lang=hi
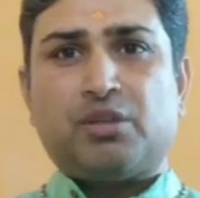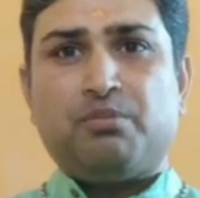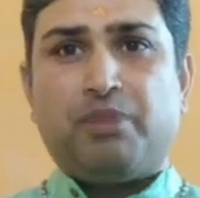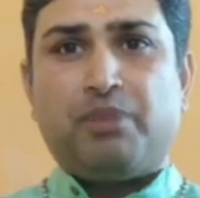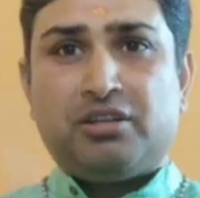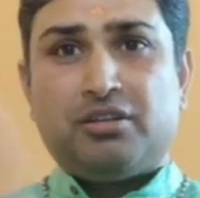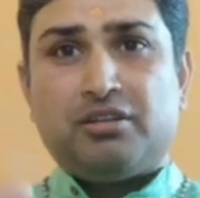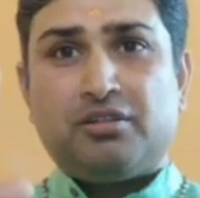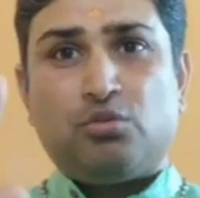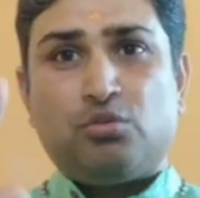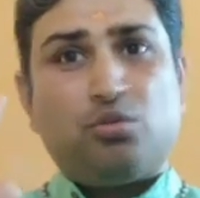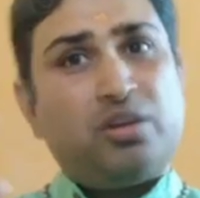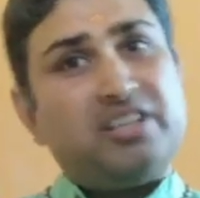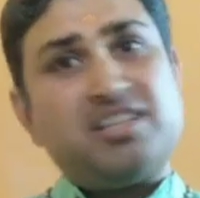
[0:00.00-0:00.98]
बट
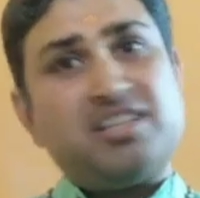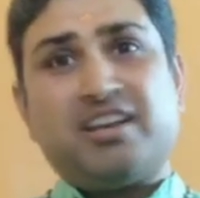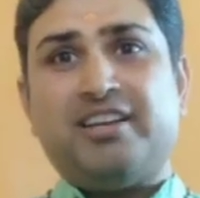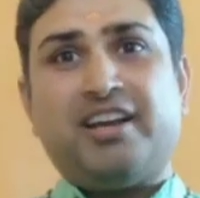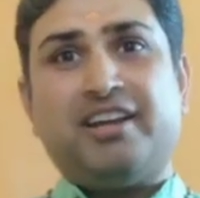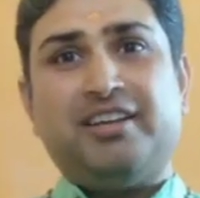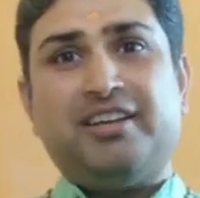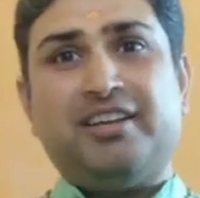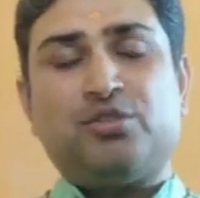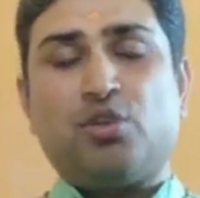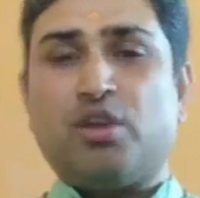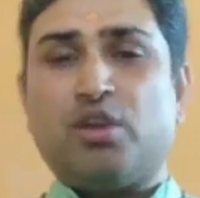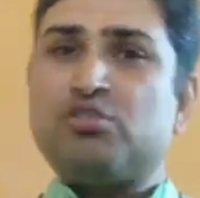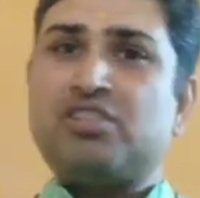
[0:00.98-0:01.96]
उन्होंने ऐसा किया नहीं
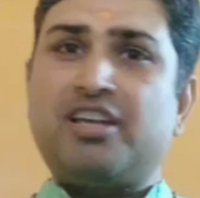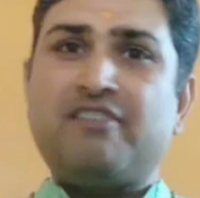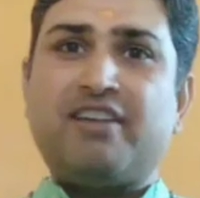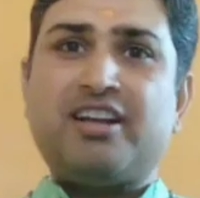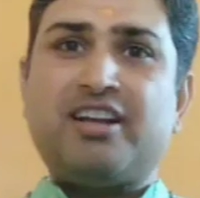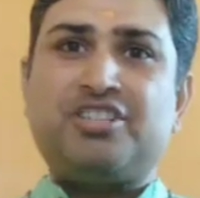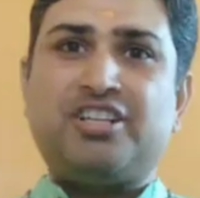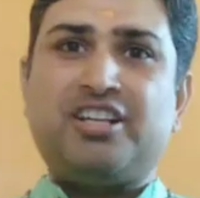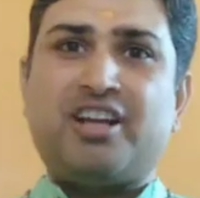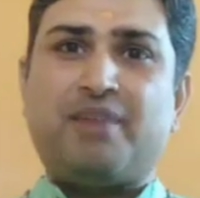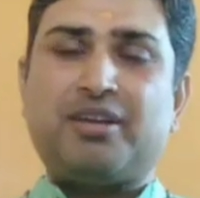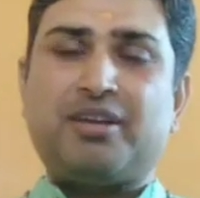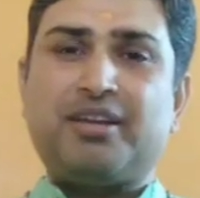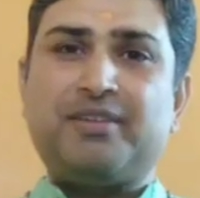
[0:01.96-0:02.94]
क्योंकि वो सेवक है श्री
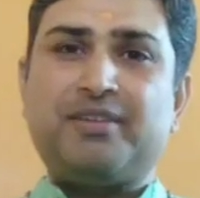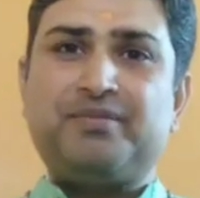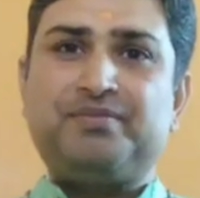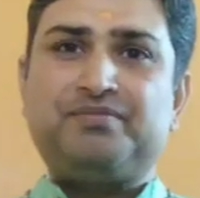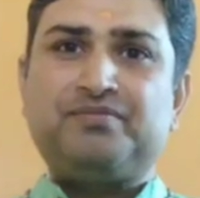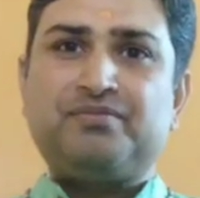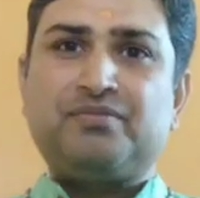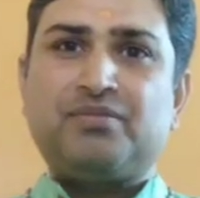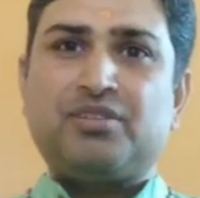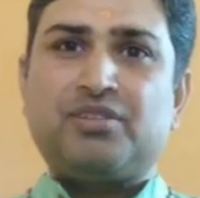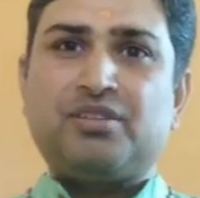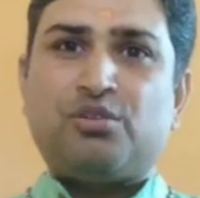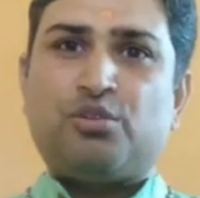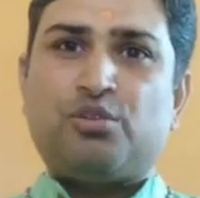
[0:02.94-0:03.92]
राम के
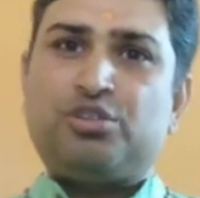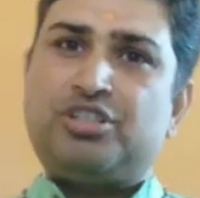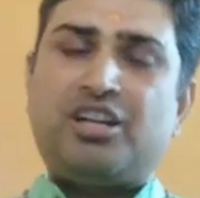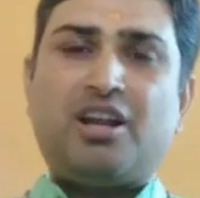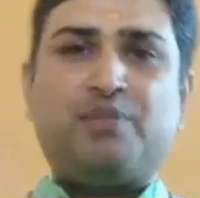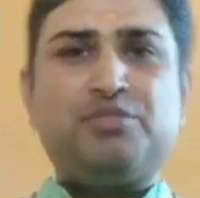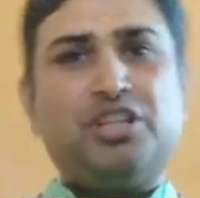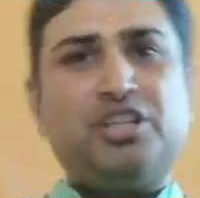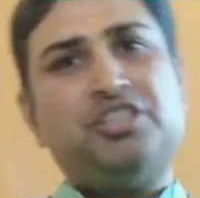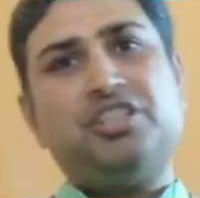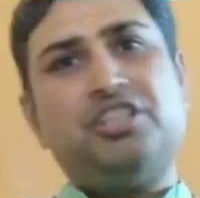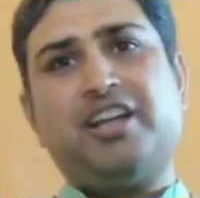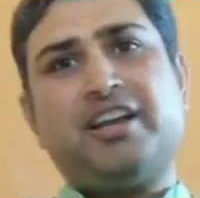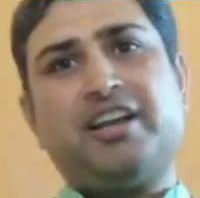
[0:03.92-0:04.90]
और श्री राम जी ने
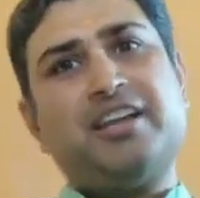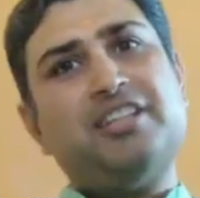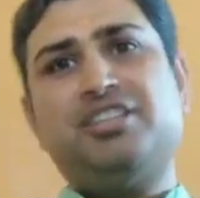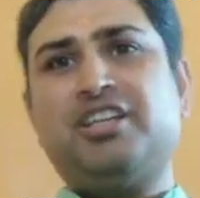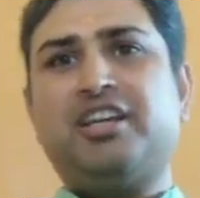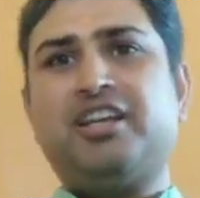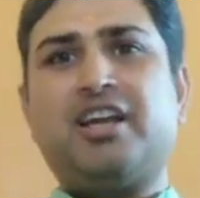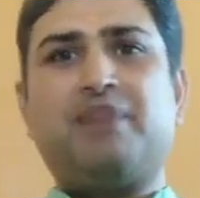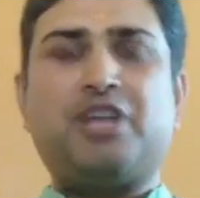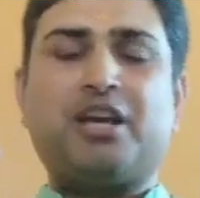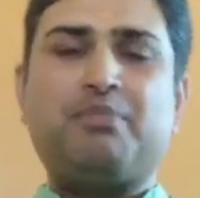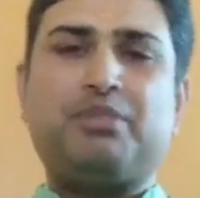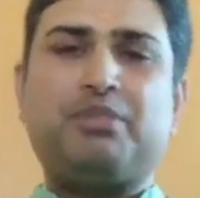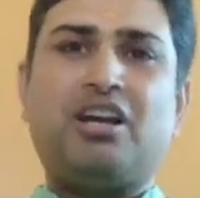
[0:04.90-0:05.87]
इतनी आज्ञा दी थी कि आप
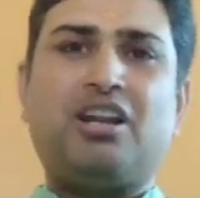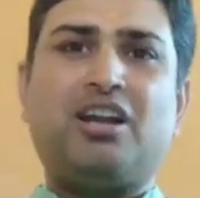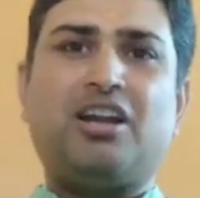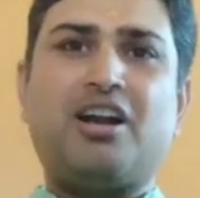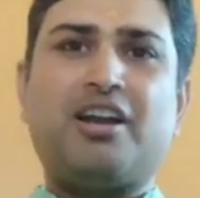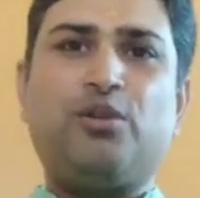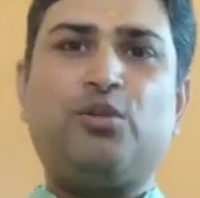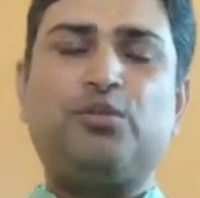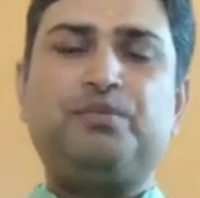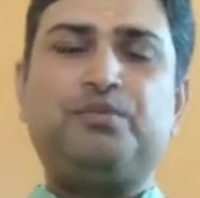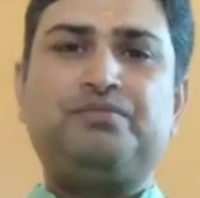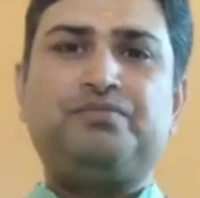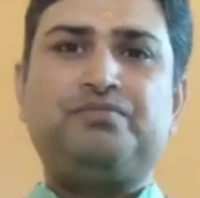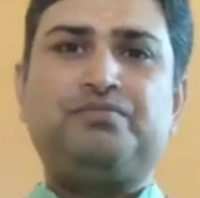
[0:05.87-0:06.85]
जाके पता लगा के आओ
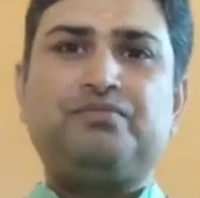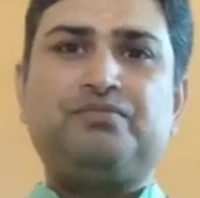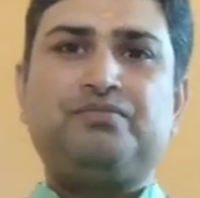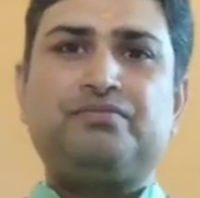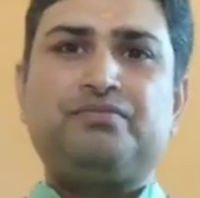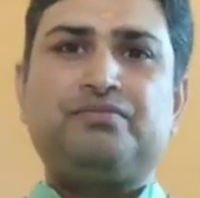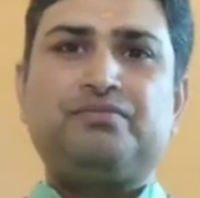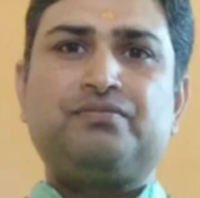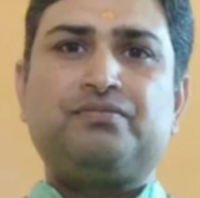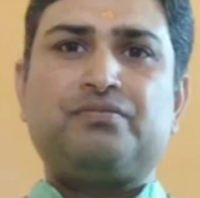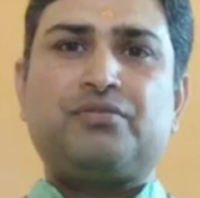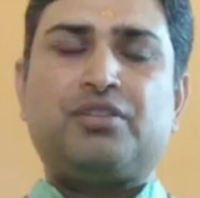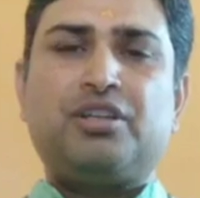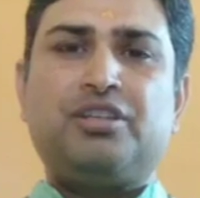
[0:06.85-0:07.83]

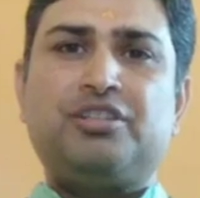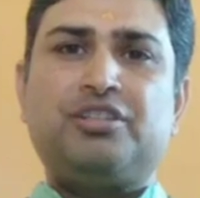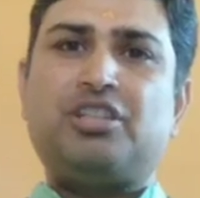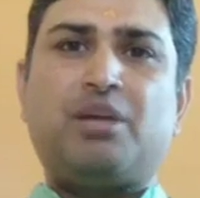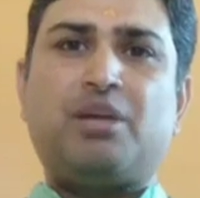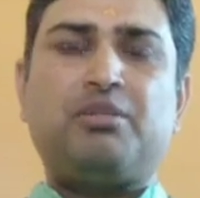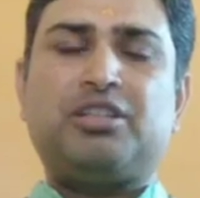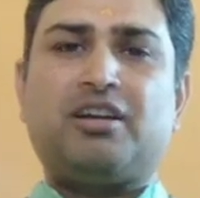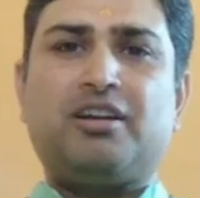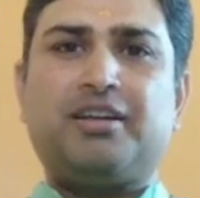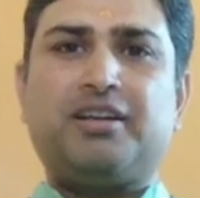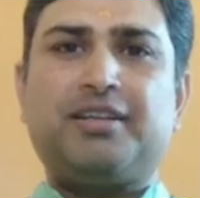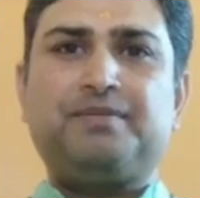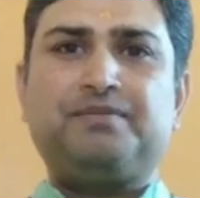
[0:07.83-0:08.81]
जी सीता माता कहाँ
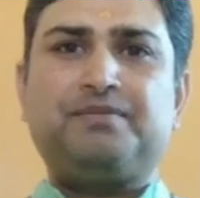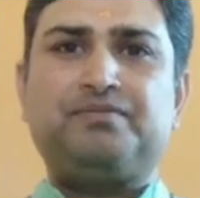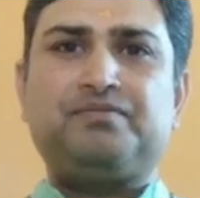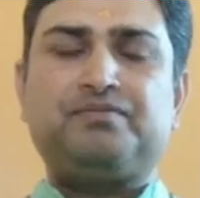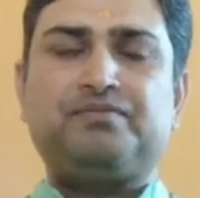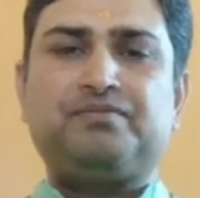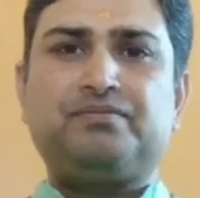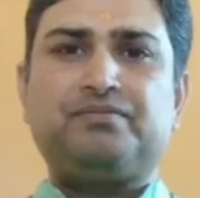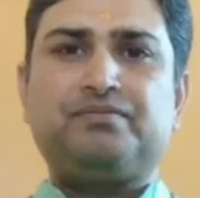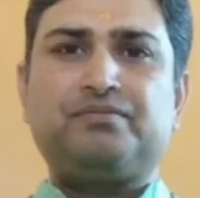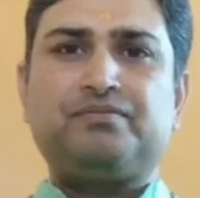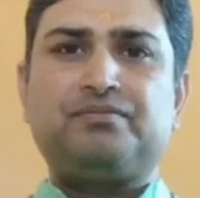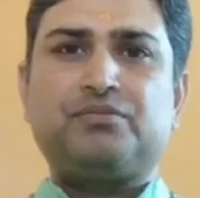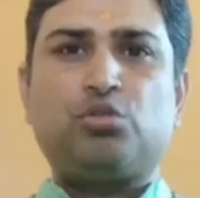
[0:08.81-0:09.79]
हैं
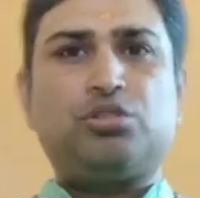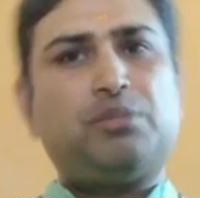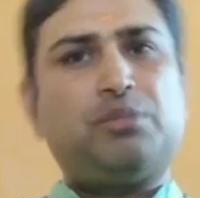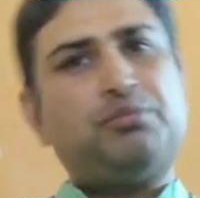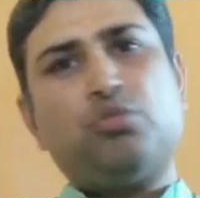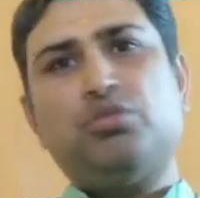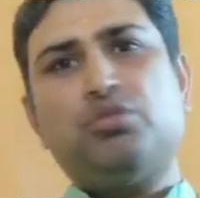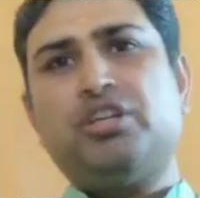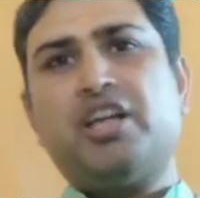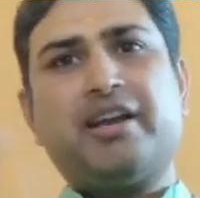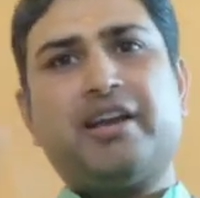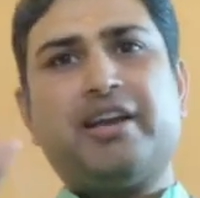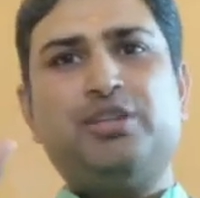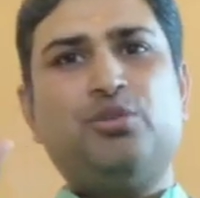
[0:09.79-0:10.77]
तो जब तक उनकी
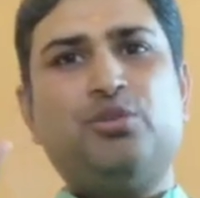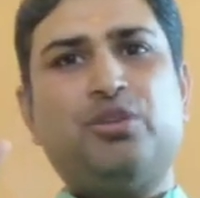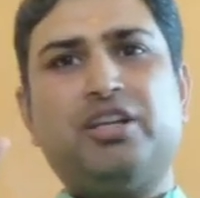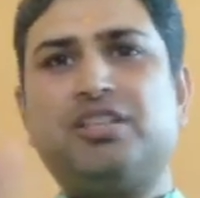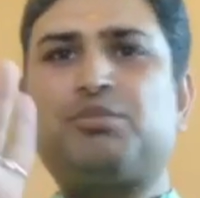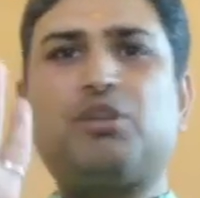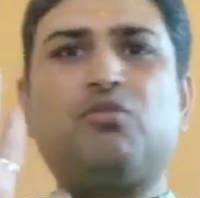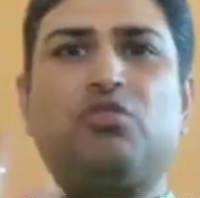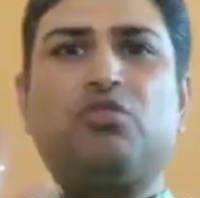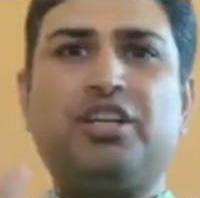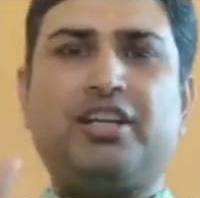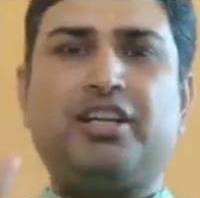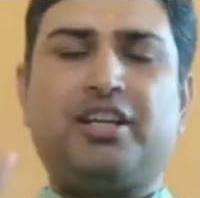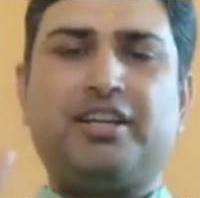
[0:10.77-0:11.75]
आज्ञा नहीं होगी जब तक वो
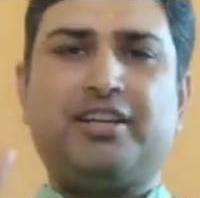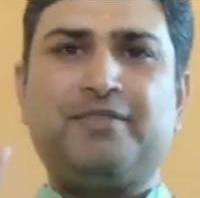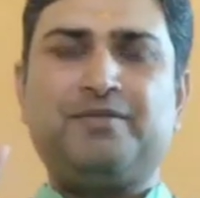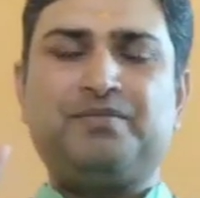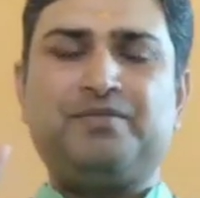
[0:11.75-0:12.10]
नहीं करेंगे